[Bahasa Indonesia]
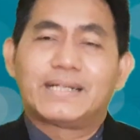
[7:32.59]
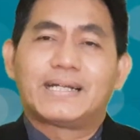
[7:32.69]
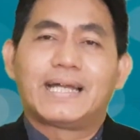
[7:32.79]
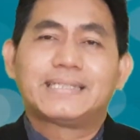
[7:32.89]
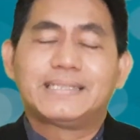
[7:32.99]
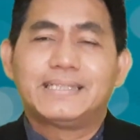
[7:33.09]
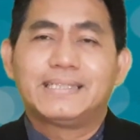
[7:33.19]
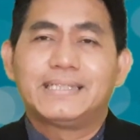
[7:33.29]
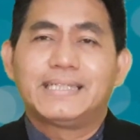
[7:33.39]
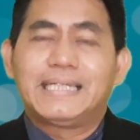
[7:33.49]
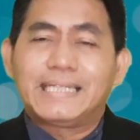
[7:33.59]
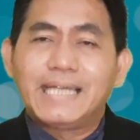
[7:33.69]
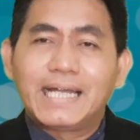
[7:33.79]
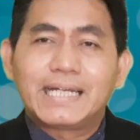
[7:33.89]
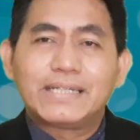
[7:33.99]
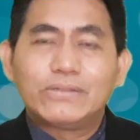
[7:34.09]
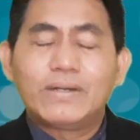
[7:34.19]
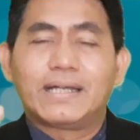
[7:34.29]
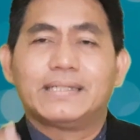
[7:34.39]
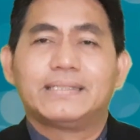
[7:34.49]
yang kekasih, yang
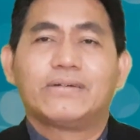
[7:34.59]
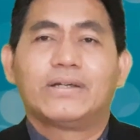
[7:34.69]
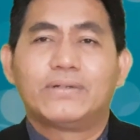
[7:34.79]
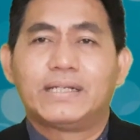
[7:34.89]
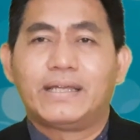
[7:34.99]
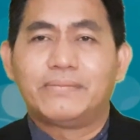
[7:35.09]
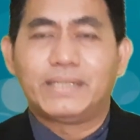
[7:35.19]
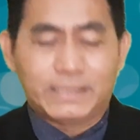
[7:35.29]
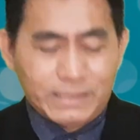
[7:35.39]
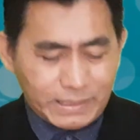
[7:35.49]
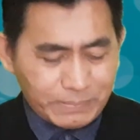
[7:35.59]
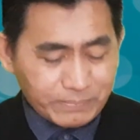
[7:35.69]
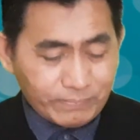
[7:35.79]
kedua dilakukan oleh Nehemia di sini.